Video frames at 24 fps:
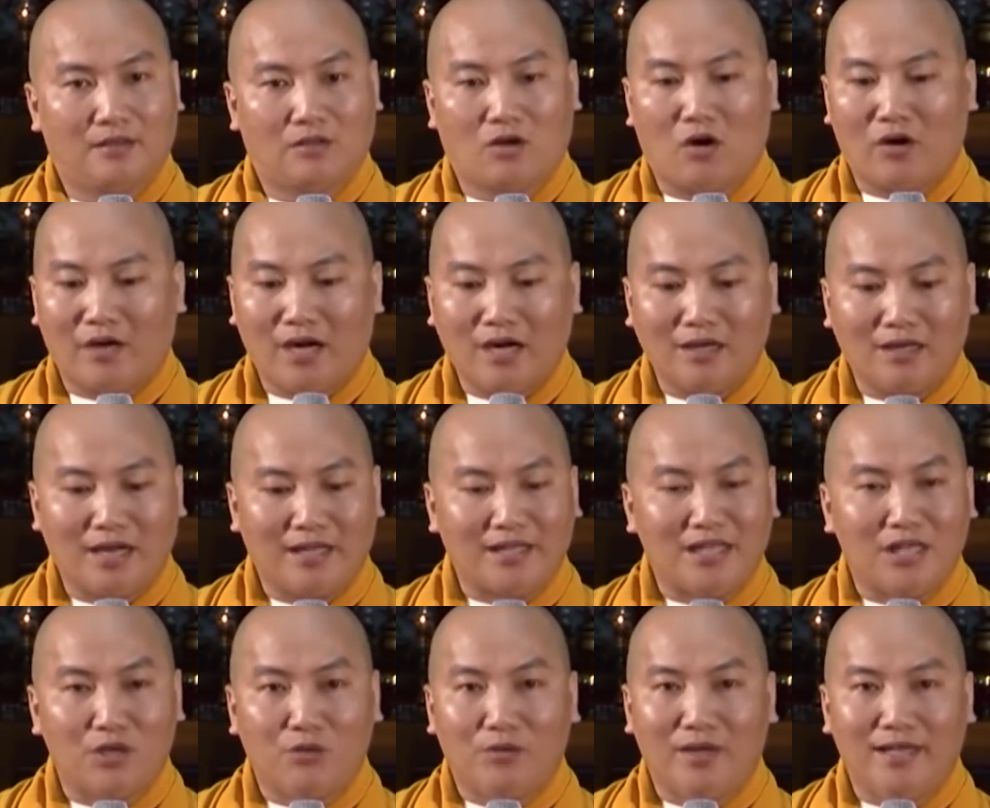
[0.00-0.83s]
Có rất là
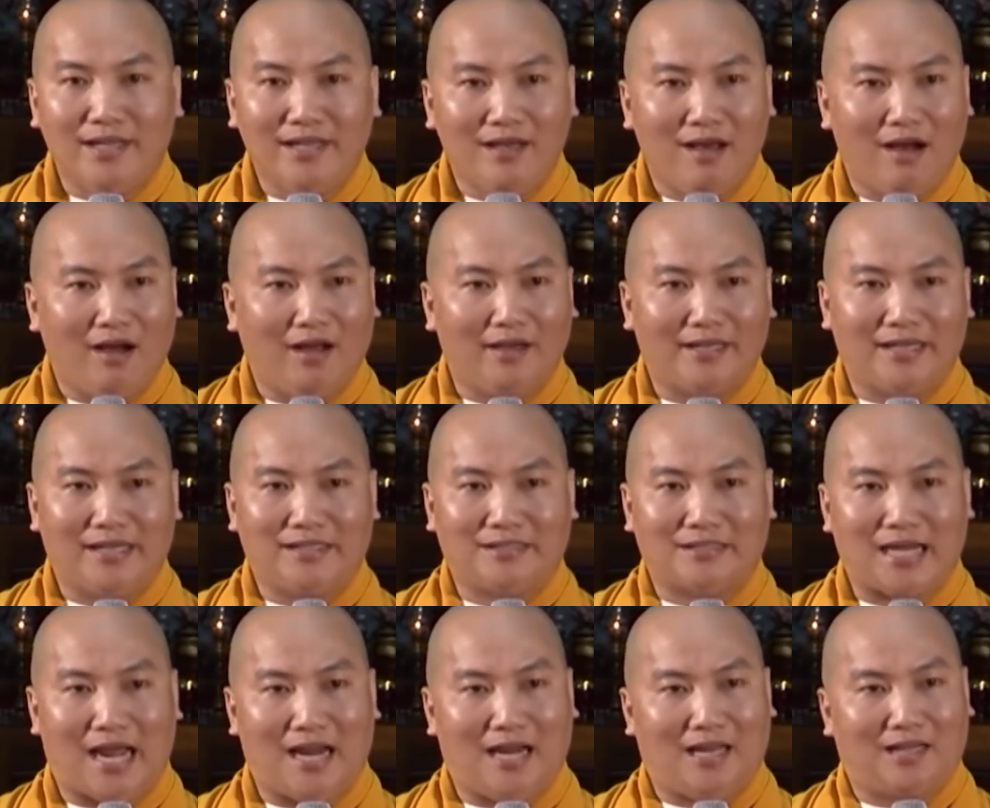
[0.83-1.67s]
nhiều lý do để
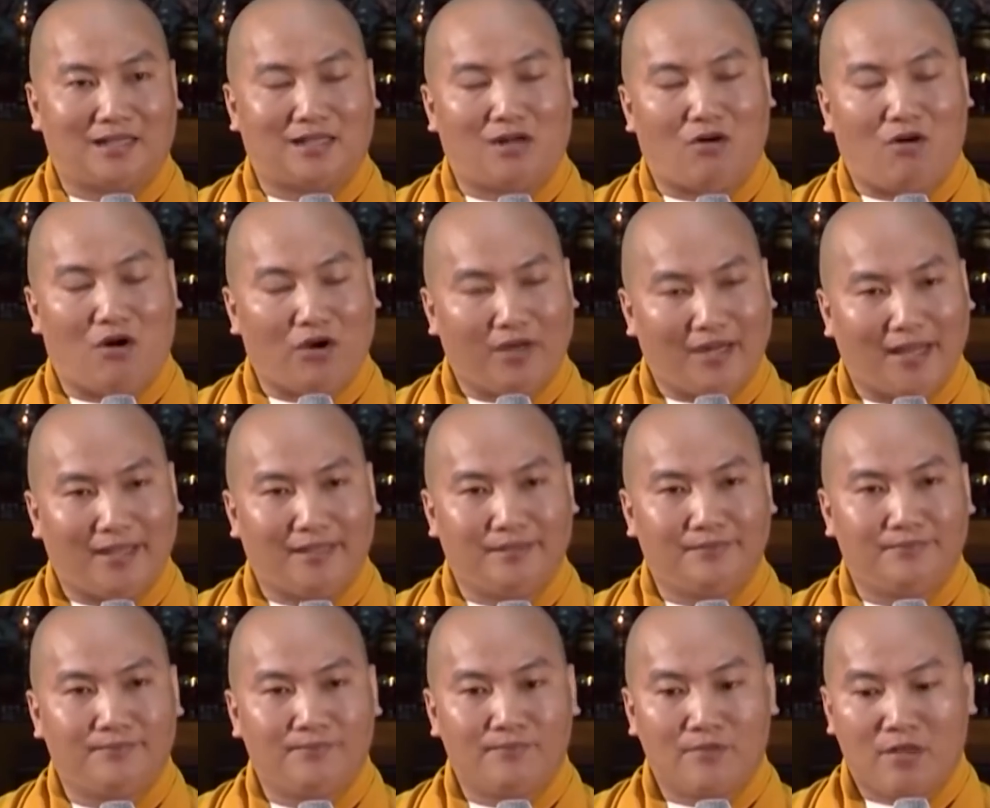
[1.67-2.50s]
trả lời câu hỏi
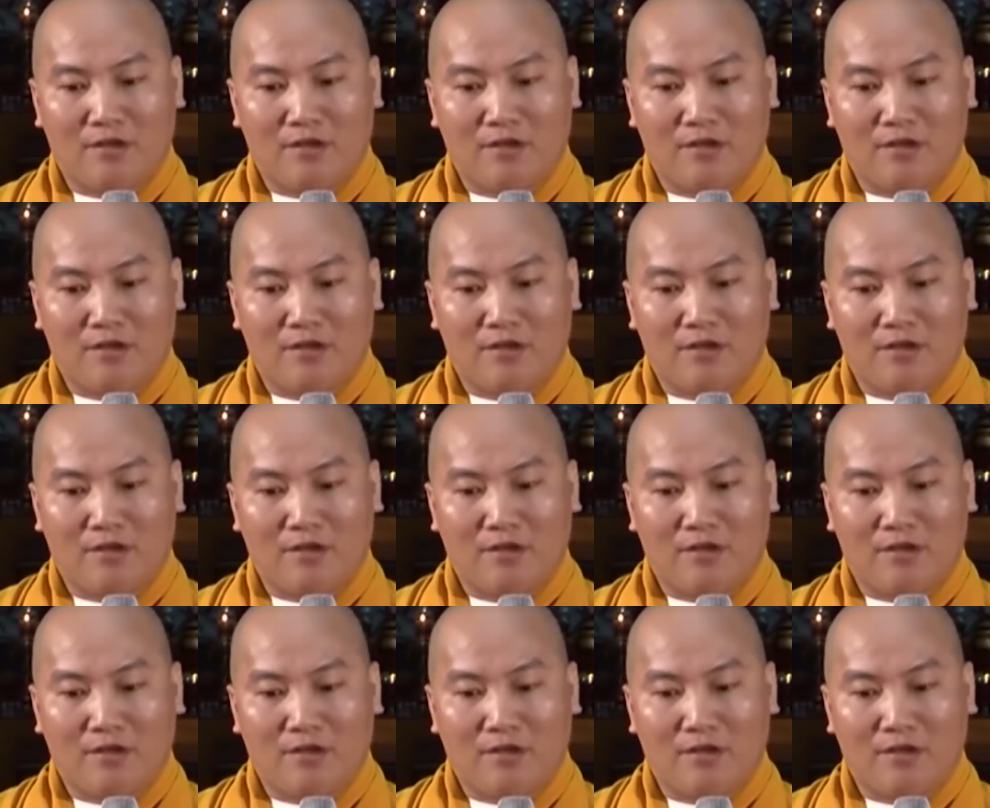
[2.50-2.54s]
này,